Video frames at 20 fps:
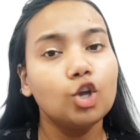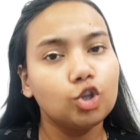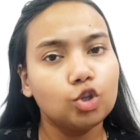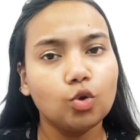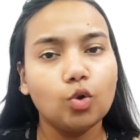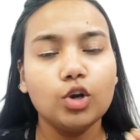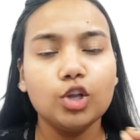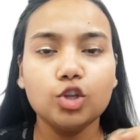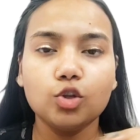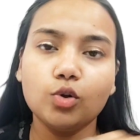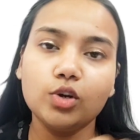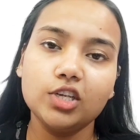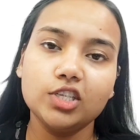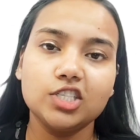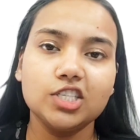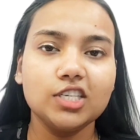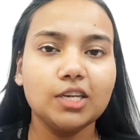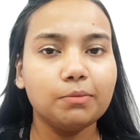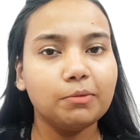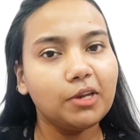थोड़ी थोड़ी
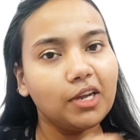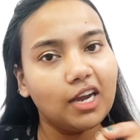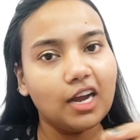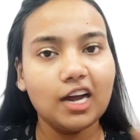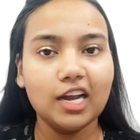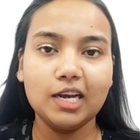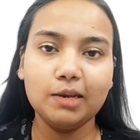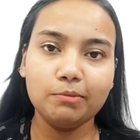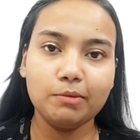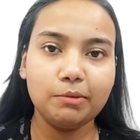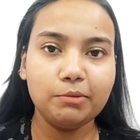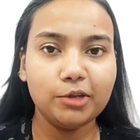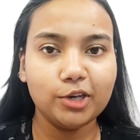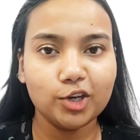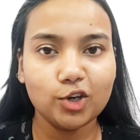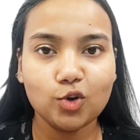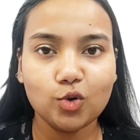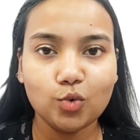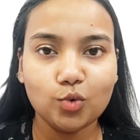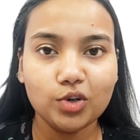चीज़ें अपने खाने में भी
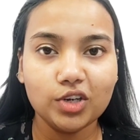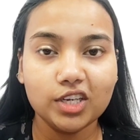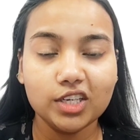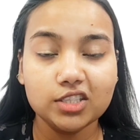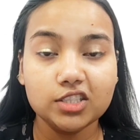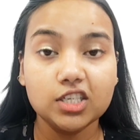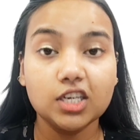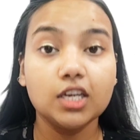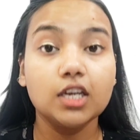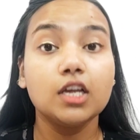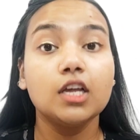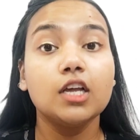इंक्लूड कीजिए